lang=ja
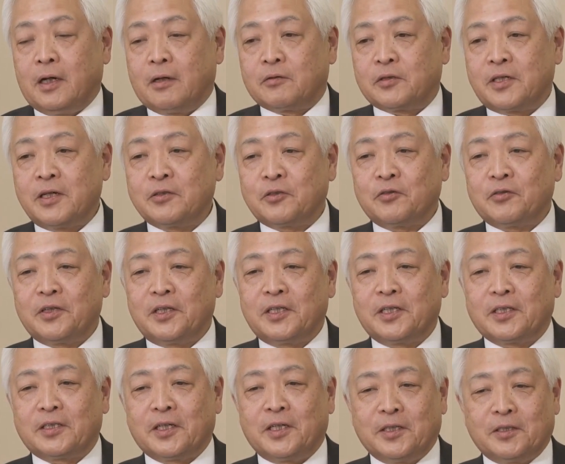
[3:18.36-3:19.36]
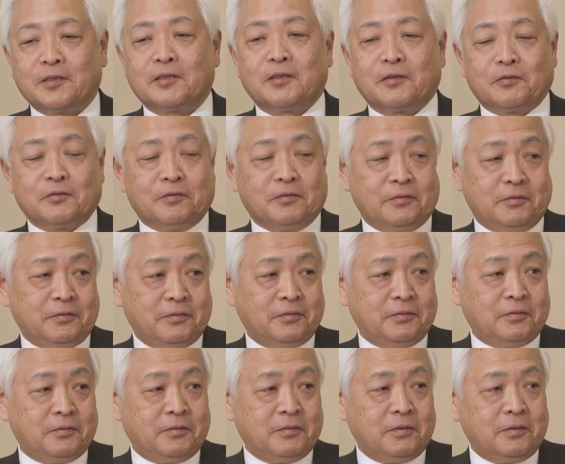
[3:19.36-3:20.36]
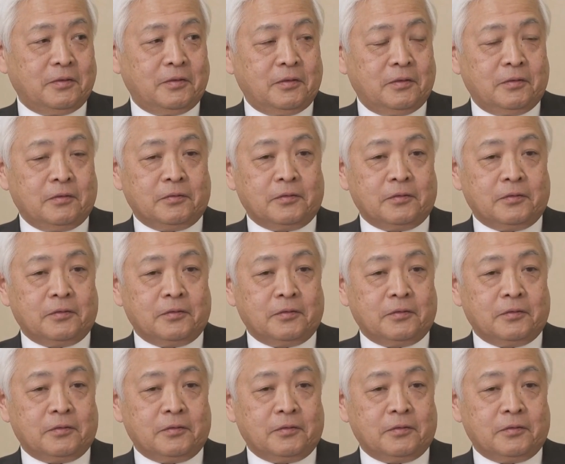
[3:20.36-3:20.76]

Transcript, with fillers: あの戦争のやり方が下手だと。うんうん、